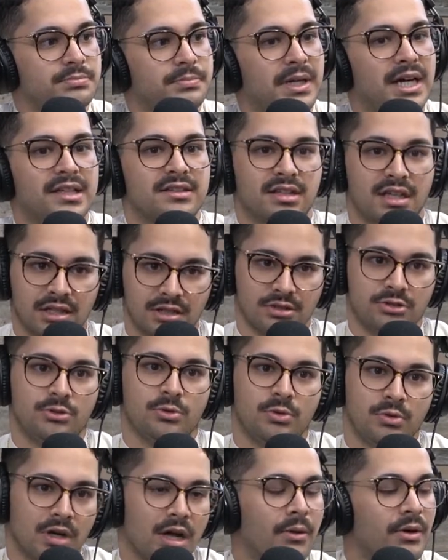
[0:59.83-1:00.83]
Para serio,
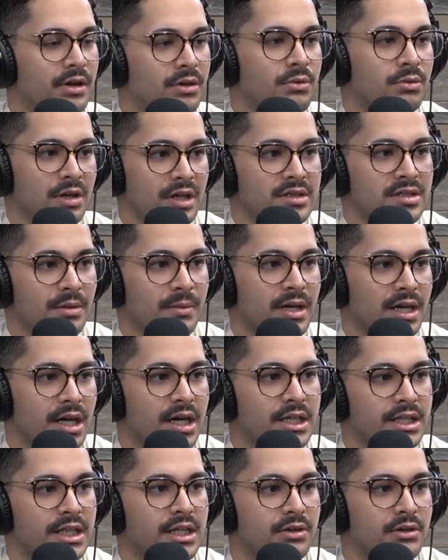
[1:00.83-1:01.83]
estuve una vez con una chamaca
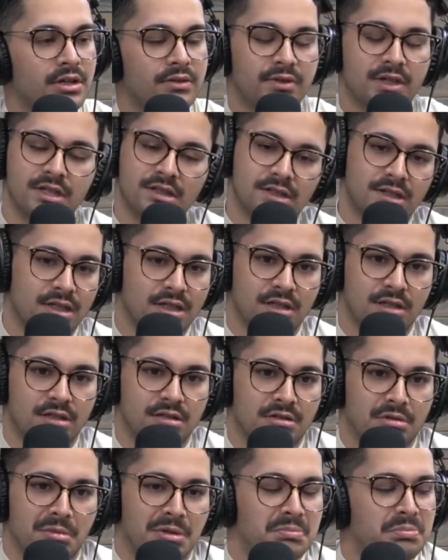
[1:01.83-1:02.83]
que tenía OnlyFans
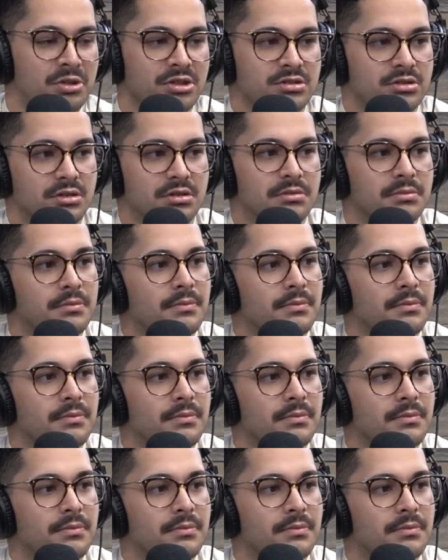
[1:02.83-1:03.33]
y no me importó.